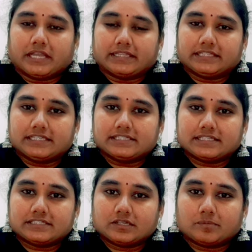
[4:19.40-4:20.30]
ఆ
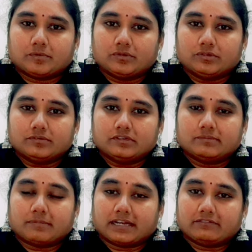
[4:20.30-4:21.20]
తీసేసినప్పుడు
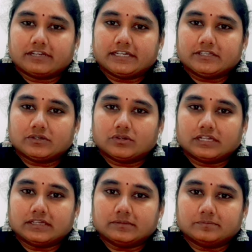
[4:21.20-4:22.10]
మన వీడియో
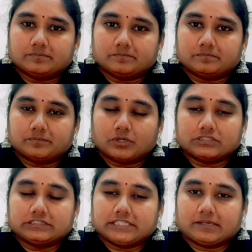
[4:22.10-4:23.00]
కూడా
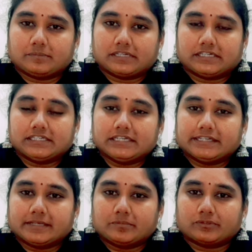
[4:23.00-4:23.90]
పోతుందన్నమాట
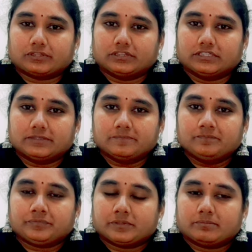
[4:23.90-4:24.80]
డిలీట్ అయిపోతుంది
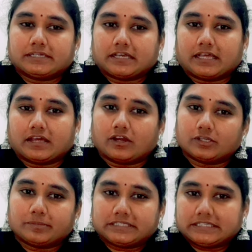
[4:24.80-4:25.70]
బట్
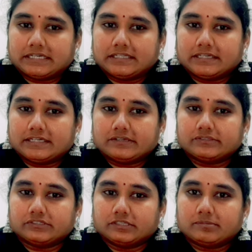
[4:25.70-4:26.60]
ఆటోమేటిక్గా డిలీట్
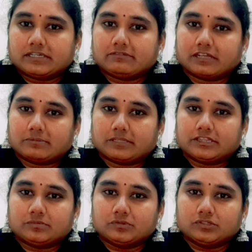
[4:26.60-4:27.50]
అవుతుంది బట్ వన్
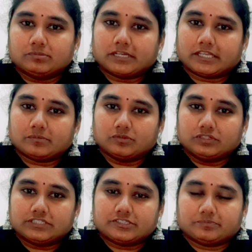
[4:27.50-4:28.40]
మంత్ ముందు మనకి
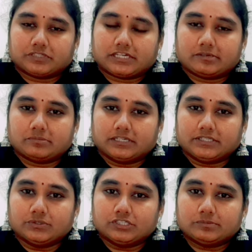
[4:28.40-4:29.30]
ముందే చెప్తారనమాట
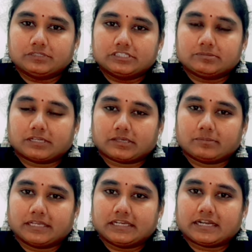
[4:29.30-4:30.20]
యూట్యూబ్ నుంచి మనకు
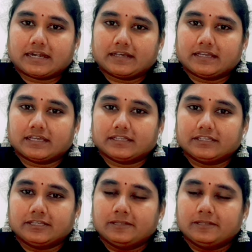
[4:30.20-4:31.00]
మెయిల్ రావడం కానీ